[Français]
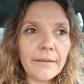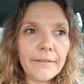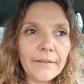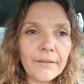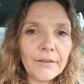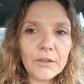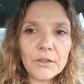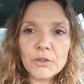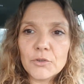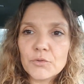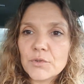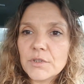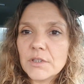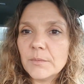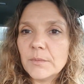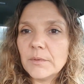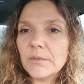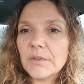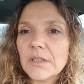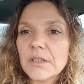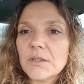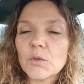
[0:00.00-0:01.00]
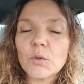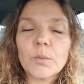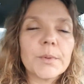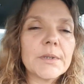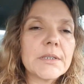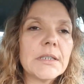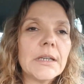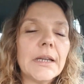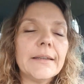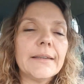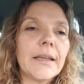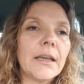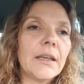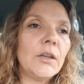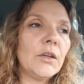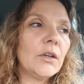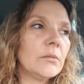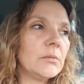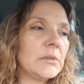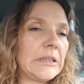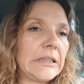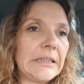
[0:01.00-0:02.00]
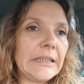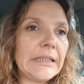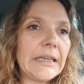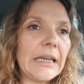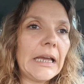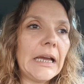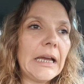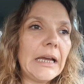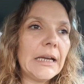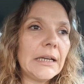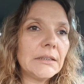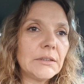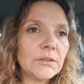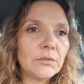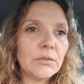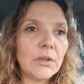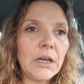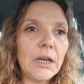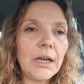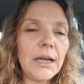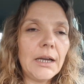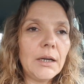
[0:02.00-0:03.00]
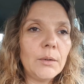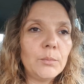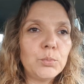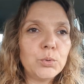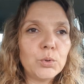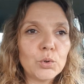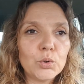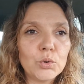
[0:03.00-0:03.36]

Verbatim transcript: Euh, je vous ai mis une petite surprise à l'intérieur, une petite carte, voilà.